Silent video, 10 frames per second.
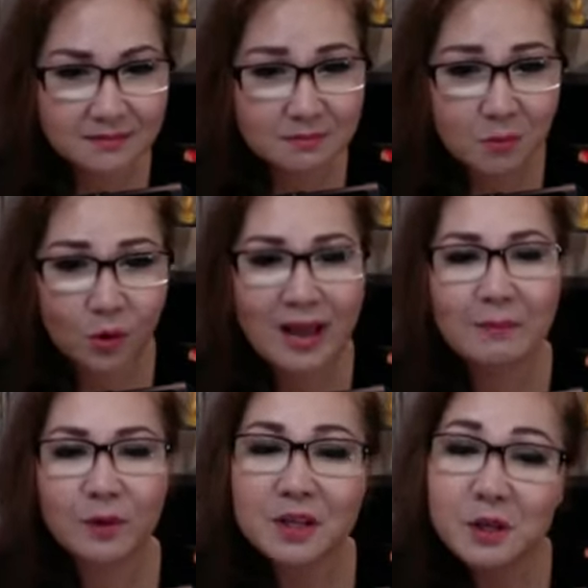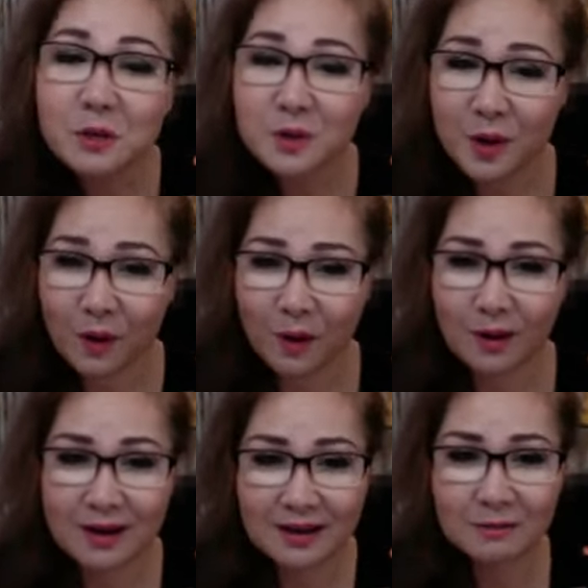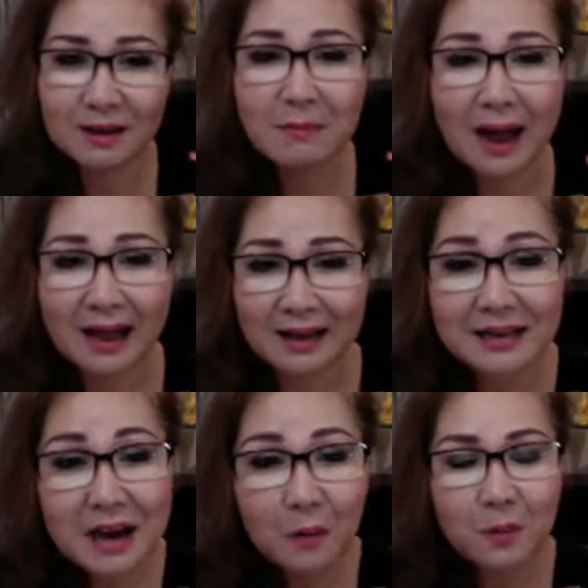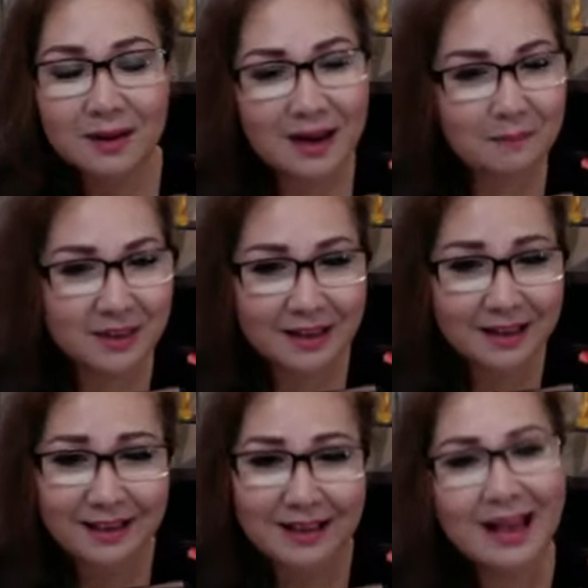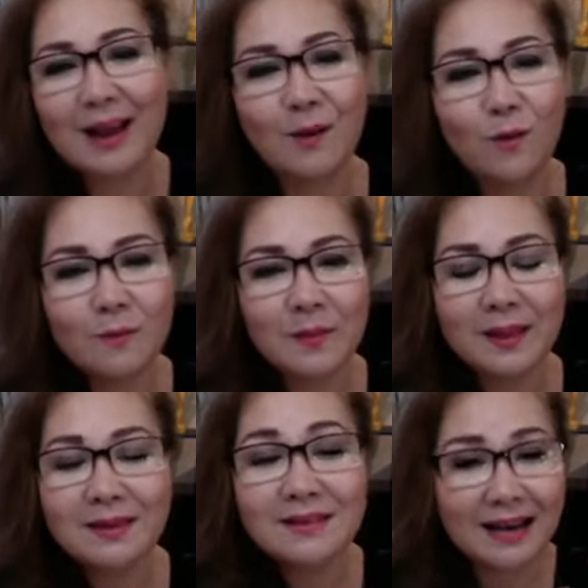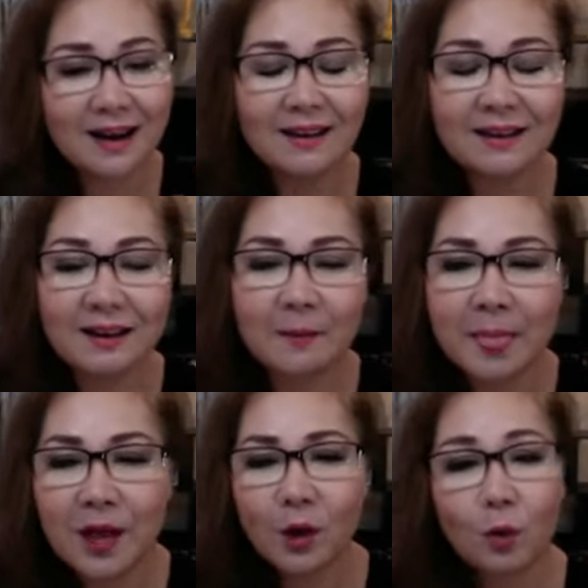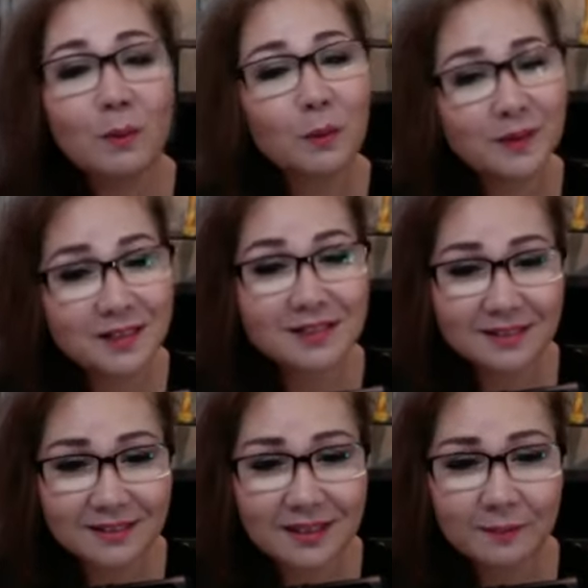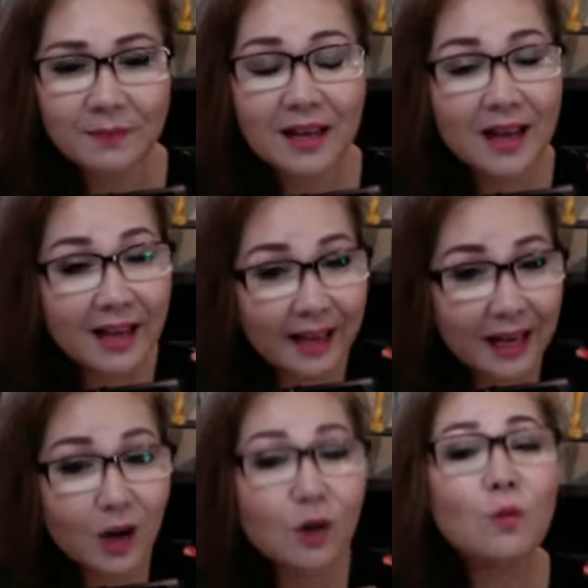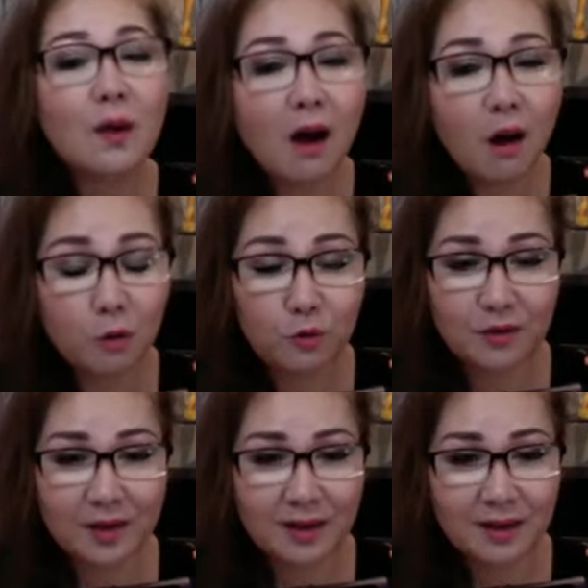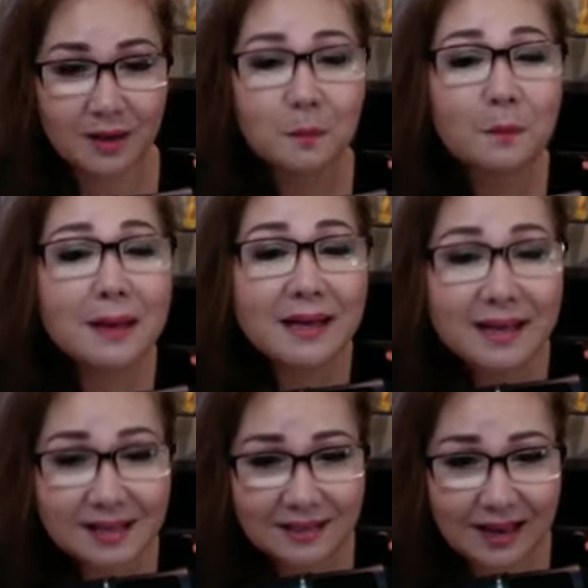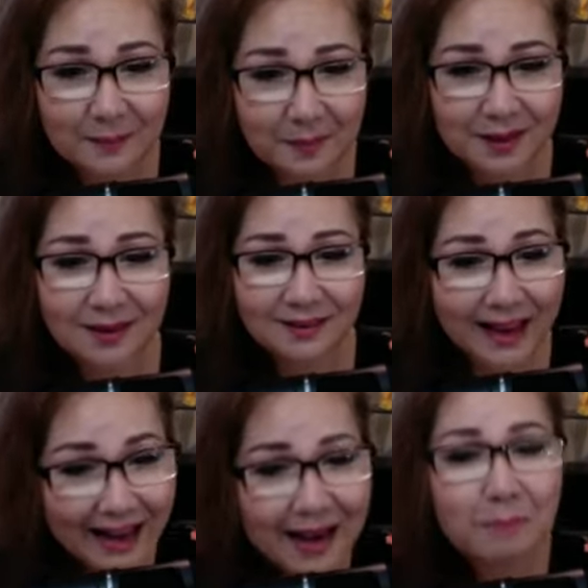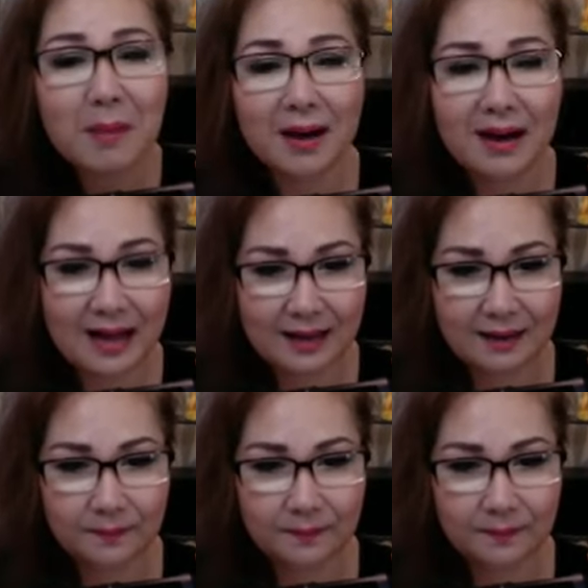mỗi em một cái chiếu nhỏ trong cái bàn cái góc nằm dài dài dài dài, dài ngủ như trẻ lính rồi đó, ngủ được một tiếng rưỡi. Cái lúc đó đó quý vị, please làm ơn đắp mặt nạ.